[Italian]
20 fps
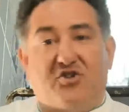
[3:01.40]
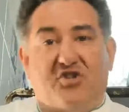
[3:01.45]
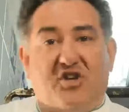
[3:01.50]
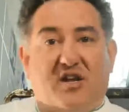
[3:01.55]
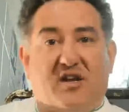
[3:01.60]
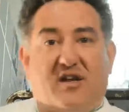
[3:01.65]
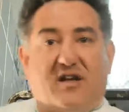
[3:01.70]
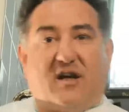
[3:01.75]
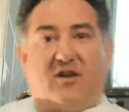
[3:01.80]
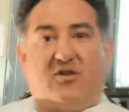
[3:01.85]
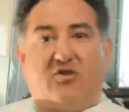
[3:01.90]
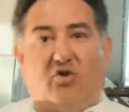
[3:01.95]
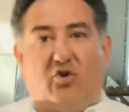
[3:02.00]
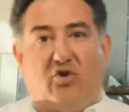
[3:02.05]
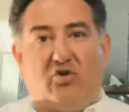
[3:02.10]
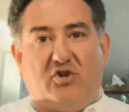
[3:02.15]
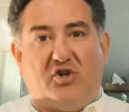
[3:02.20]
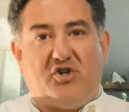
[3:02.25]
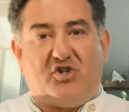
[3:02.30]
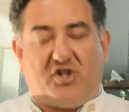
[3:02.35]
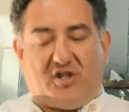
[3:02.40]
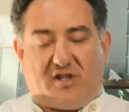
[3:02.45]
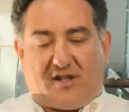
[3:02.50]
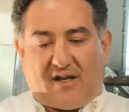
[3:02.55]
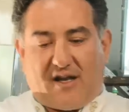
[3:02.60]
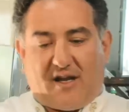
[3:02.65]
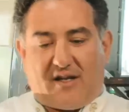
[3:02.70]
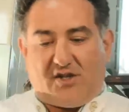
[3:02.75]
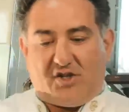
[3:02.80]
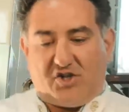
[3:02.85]
circa
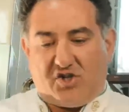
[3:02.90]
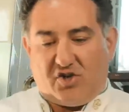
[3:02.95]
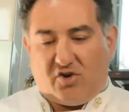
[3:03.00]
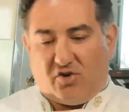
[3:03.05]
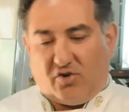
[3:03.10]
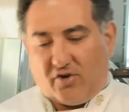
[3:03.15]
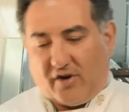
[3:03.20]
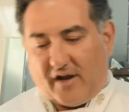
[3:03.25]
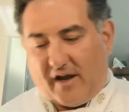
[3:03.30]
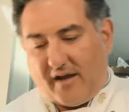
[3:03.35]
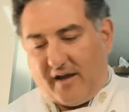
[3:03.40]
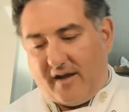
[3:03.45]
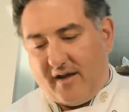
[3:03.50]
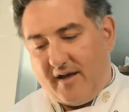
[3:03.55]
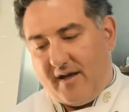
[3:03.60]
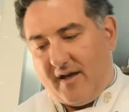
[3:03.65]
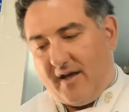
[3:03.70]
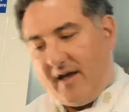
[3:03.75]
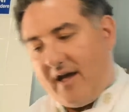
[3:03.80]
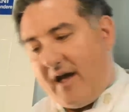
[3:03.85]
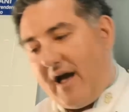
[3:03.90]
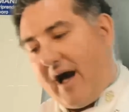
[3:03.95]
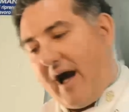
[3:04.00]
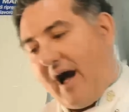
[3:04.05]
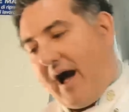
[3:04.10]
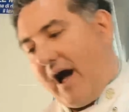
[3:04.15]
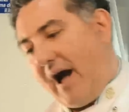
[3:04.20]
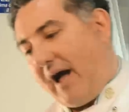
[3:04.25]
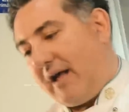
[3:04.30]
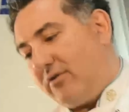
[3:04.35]
12-13 ore
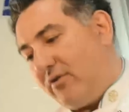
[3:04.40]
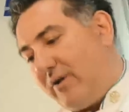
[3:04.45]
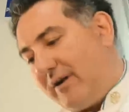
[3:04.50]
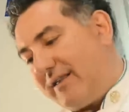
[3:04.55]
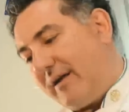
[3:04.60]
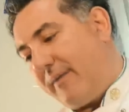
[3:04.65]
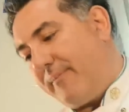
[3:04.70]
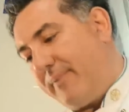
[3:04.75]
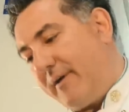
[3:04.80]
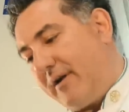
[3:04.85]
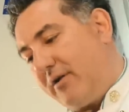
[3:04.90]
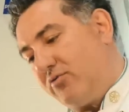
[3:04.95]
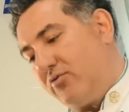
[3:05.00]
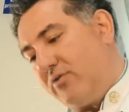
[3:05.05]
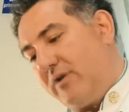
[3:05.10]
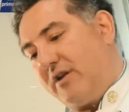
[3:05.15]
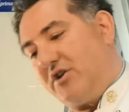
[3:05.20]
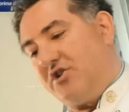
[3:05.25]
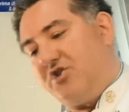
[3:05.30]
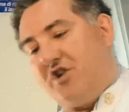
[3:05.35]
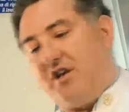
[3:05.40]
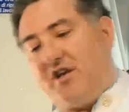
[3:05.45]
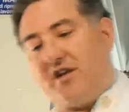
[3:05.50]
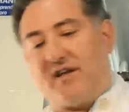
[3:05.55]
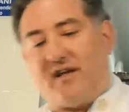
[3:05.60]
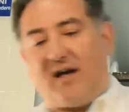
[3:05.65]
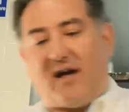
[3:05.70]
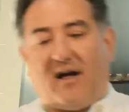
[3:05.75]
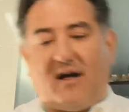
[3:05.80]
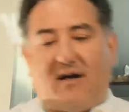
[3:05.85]
ad una temperatura di
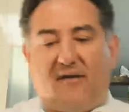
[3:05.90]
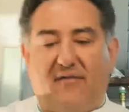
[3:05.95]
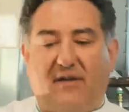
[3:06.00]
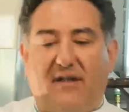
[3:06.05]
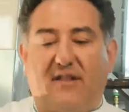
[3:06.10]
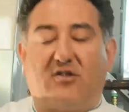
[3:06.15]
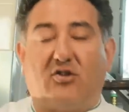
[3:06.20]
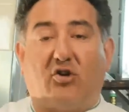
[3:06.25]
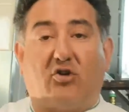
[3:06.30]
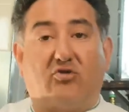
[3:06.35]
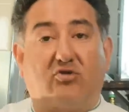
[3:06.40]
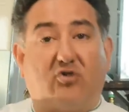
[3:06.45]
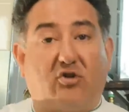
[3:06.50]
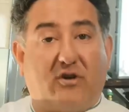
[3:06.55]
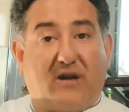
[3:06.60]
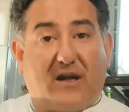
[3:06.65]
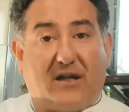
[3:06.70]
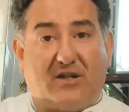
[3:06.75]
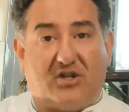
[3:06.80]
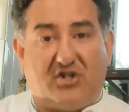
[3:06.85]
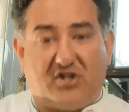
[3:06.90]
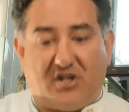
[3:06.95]
circa 28 gradi